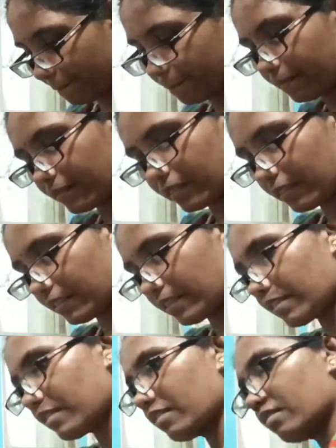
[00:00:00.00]

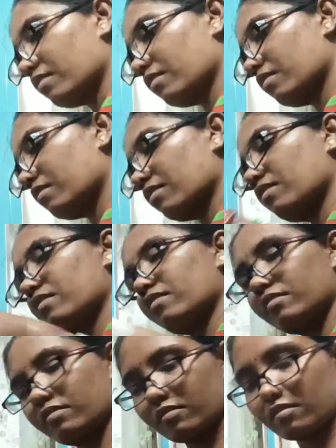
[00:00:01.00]
అందుకోసం అనేసి ఇంకా
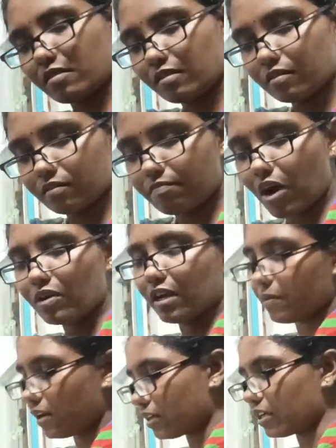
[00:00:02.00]

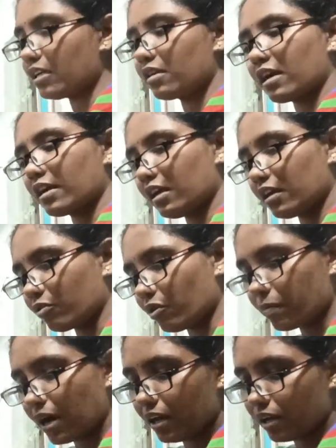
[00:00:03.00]
ఈసారి అయితే
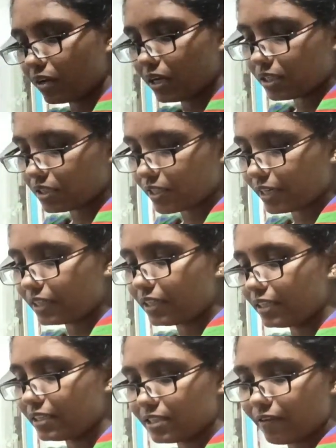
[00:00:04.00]
ఖచ్చితంగా వాళ్ళకి
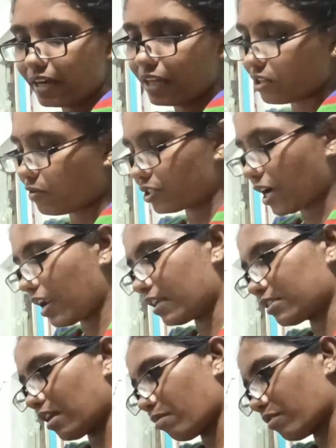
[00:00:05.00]
వాళ్ళకి
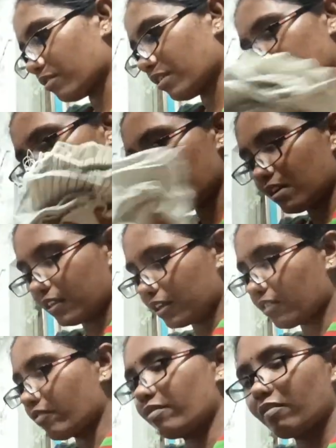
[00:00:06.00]
సర్ప్రైజ్ అయితే ఇచ్చేసి
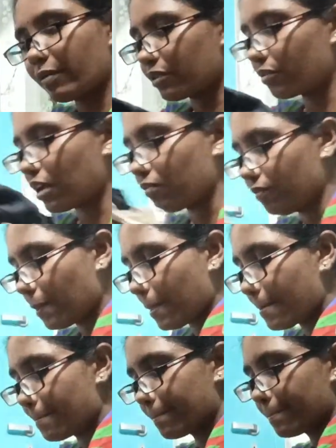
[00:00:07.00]
వీడియో అయితే తీసుకొని
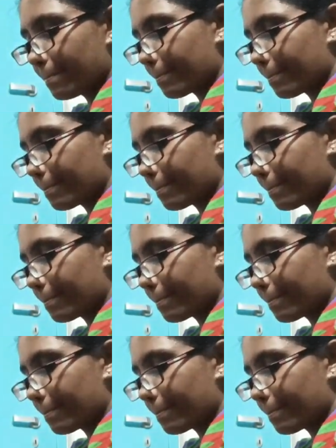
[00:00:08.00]
మెమరీగా అయితే